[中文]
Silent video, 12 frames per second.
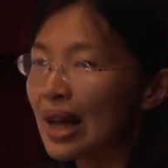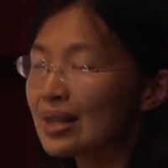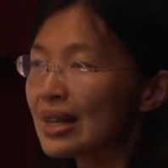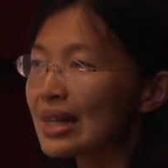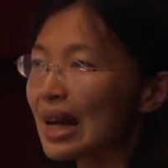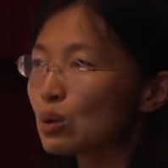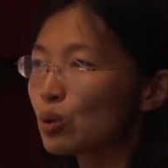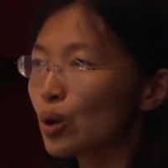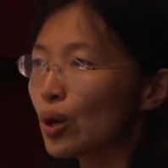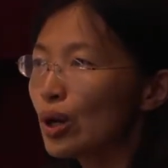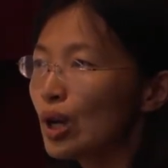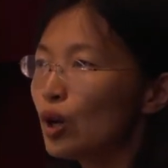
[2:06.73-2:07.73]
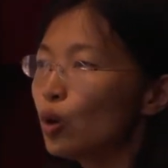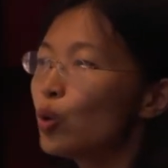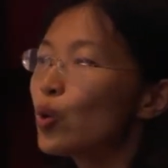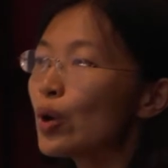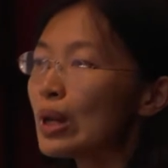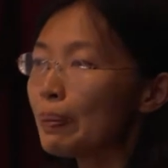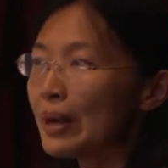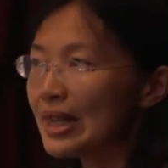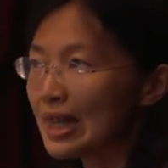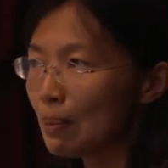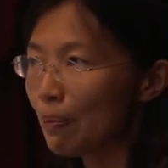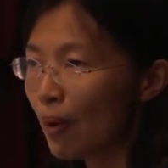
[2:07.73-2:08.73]
章是在讲说，如果你脾
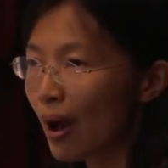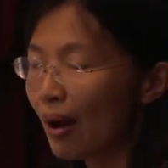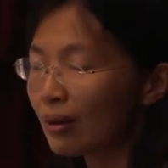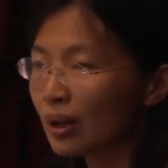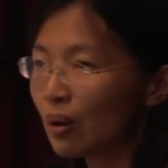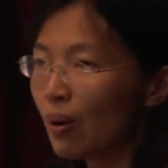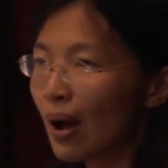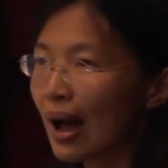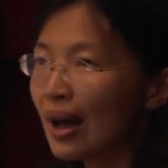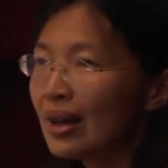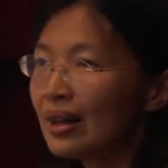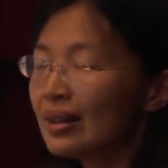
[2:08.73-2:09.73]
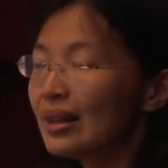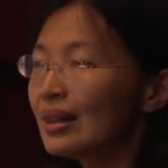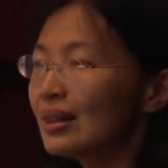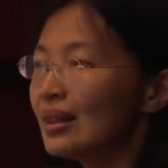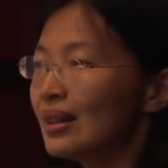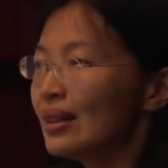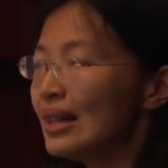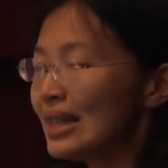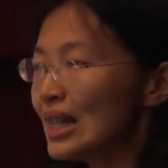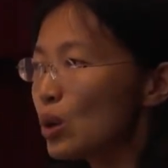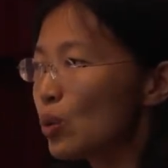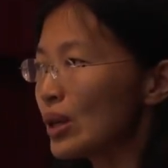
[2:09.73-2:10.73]
气不好的话，那你
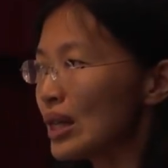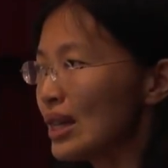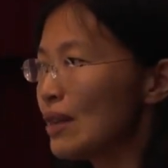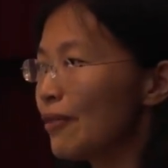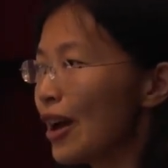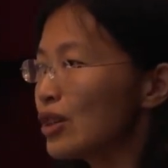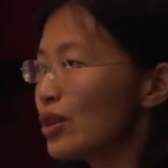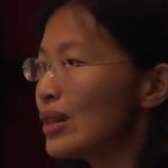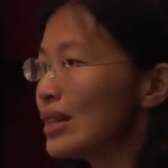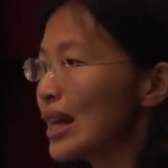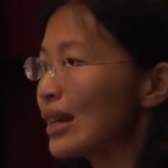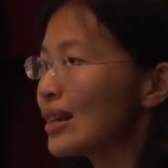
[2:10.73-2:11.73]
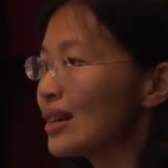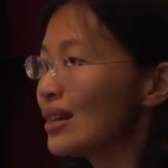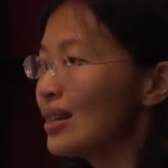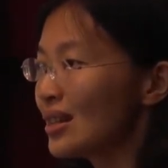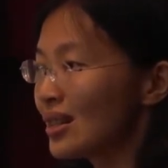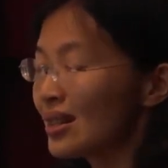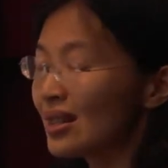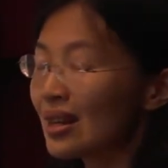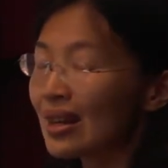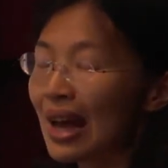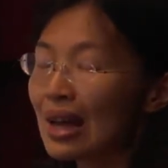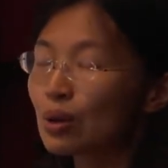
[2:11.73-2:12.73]
经过的地方就很像那个垃圾
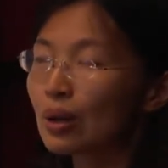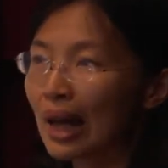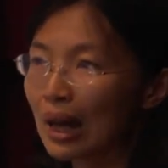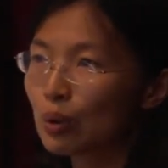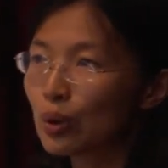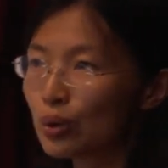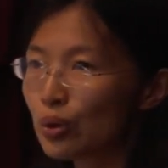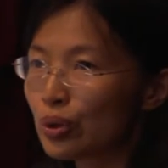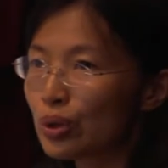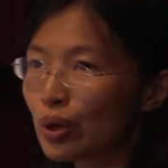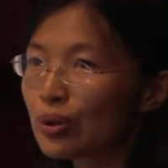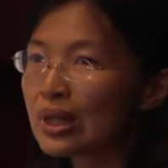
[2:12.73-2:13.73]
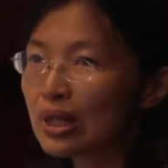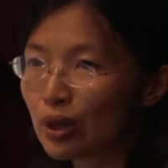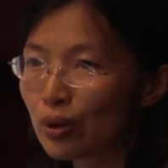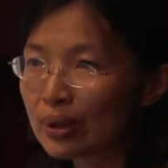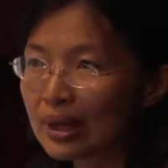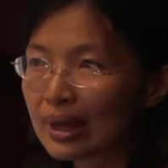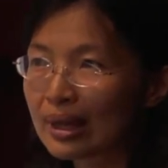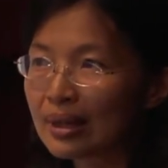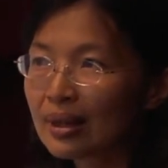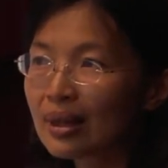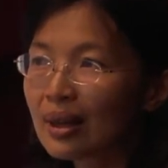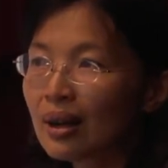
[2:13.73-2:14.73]
车开开过去，臭气冲天。
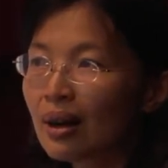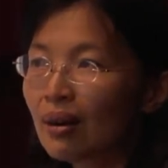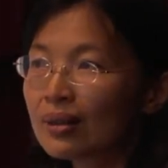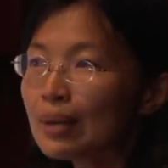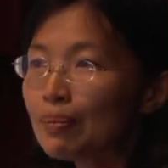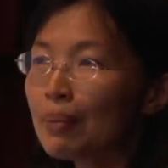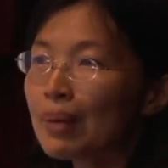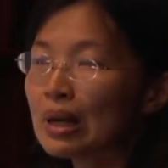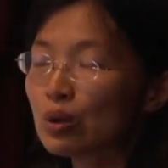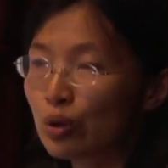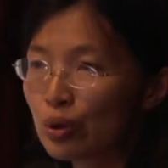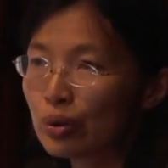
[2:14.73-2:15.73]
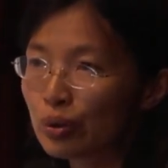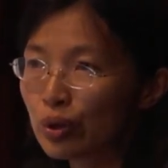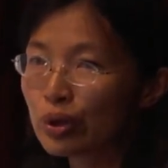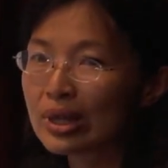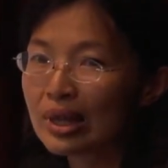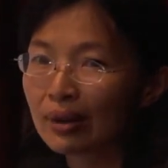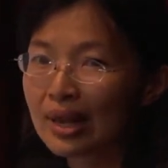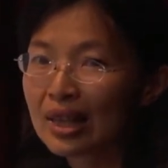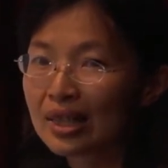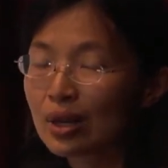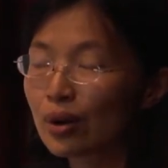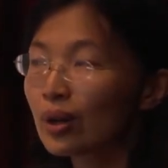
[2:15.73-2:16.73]
好，那慢慢的去去引导他
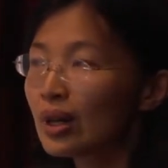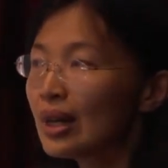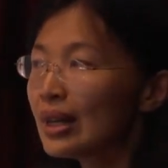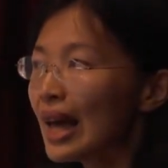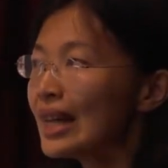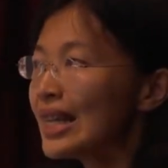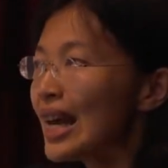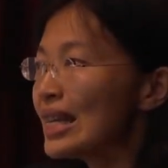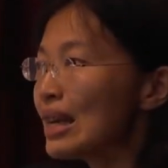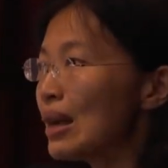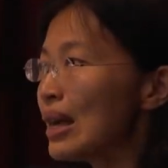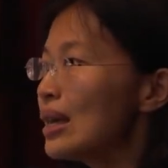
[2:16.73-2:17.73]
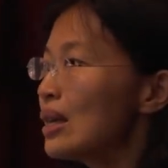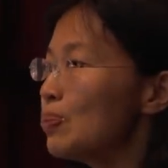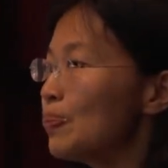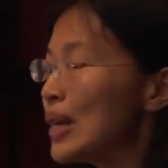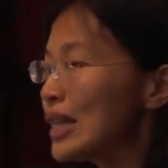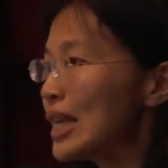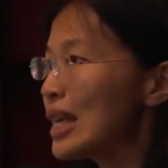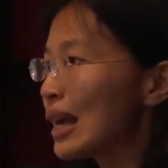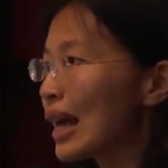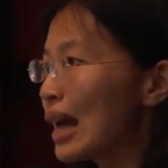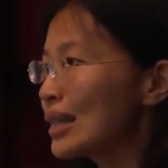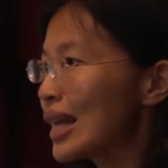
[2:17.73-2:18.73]
之后，他现在也诶，脾气也
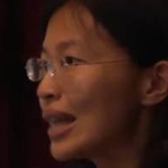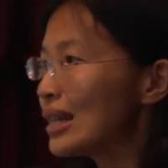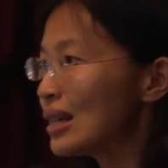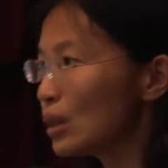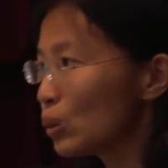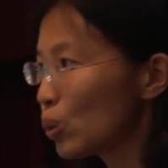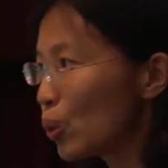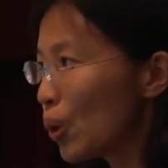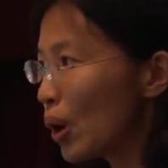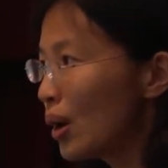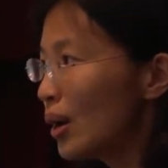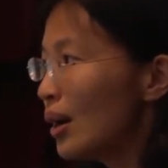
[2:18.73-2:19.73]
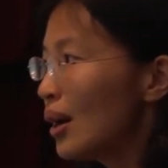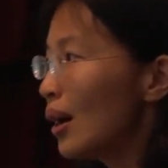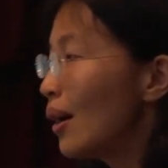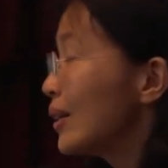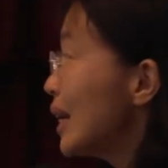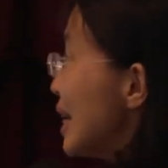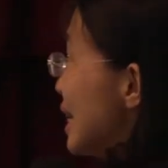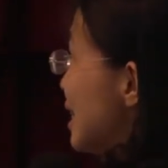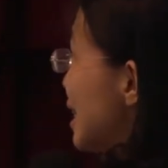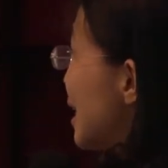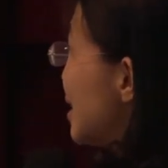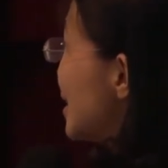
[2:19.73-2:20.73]
改善了很多。好，那以
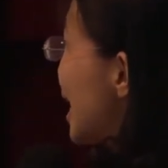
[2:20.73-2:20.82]
前